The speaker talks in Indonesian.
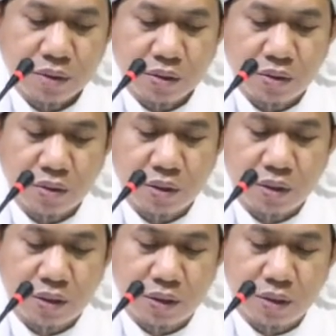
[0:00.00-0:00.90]

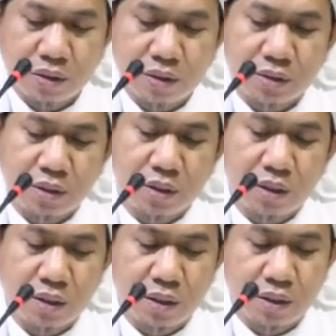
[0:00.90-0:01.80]
Qala Syekh
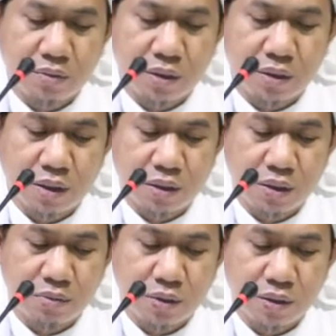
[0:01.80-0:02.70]
Al-Alim
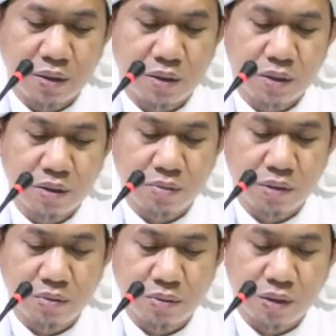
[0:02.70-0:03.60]
Al-Allama
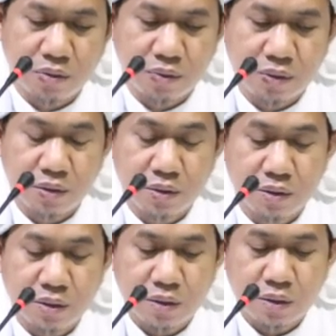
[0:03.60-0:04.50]
Imam Hafiz
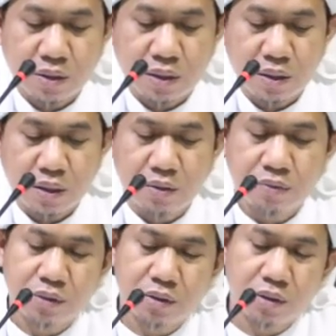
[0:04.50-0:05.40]

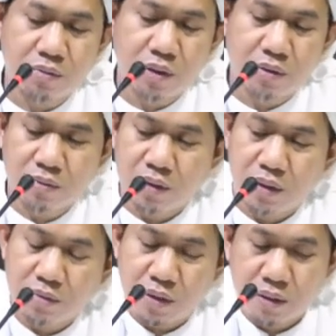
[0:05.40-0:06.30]
Al-Hafiz Abu
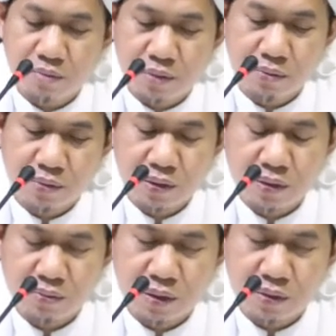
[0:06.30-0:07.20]
Abdullah Muhammad bin
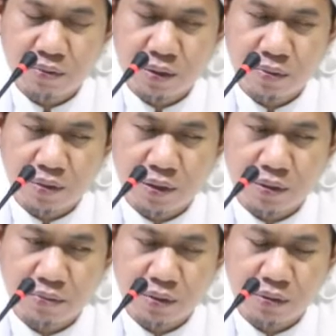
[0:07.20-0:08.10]
Ismail bin
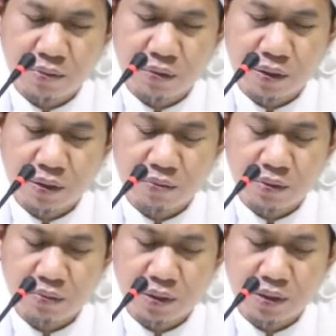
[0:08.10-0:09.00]
Ibrahim bin Mughirah
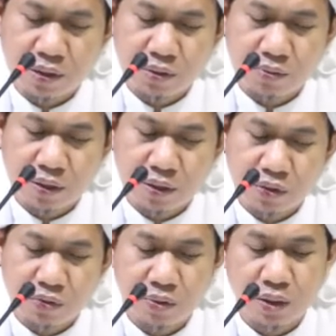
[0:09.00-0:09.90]
bin Bardizbah
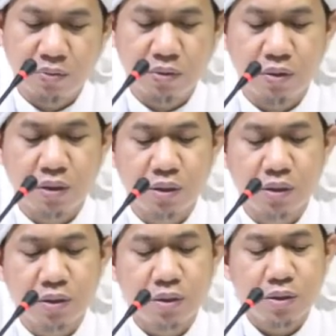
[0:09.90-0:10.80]
al Jubi
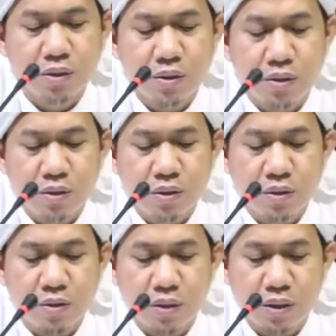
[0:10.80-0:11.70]
Al-Bukhari
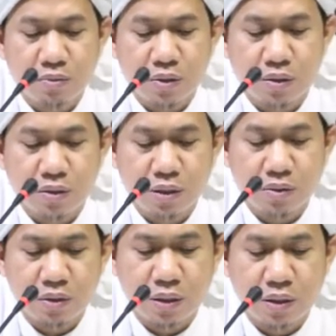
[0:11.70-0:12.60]

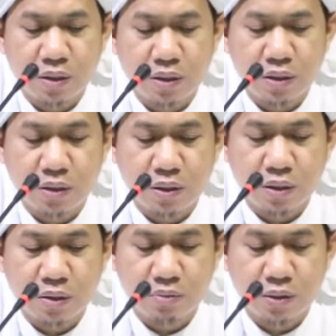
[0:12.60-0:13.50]
rahimahullahu taala
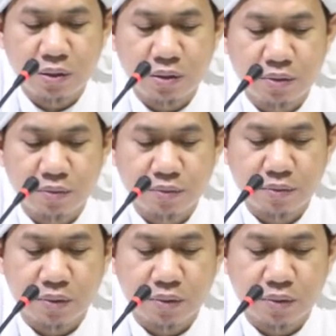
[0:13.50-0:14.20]
amin